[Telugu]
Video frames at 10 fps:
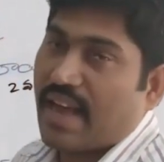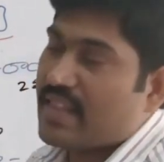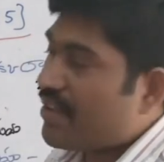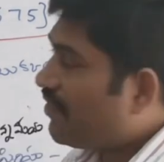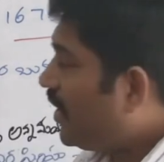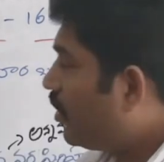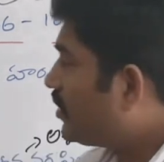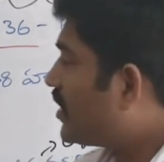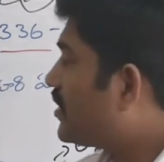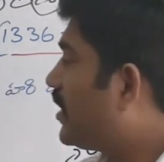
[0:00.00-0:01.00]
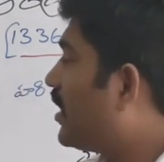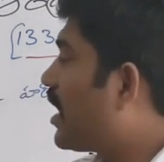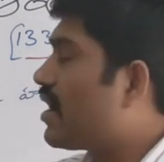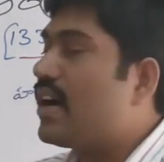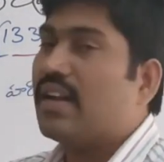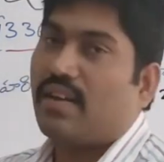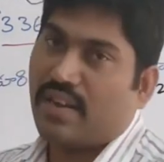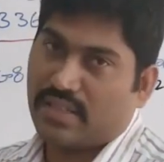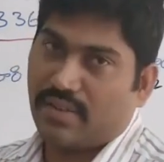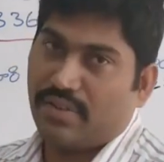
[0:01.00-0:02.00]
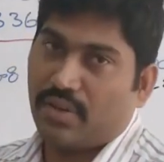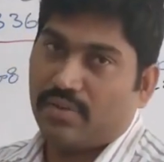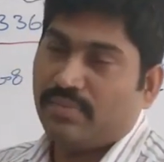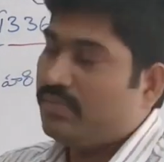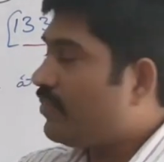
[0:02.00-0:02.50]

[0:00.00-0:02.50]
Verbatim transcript: అయితే వీళ్ళు వచ్చేసి కర్ణాటక వాస్తవ్యులు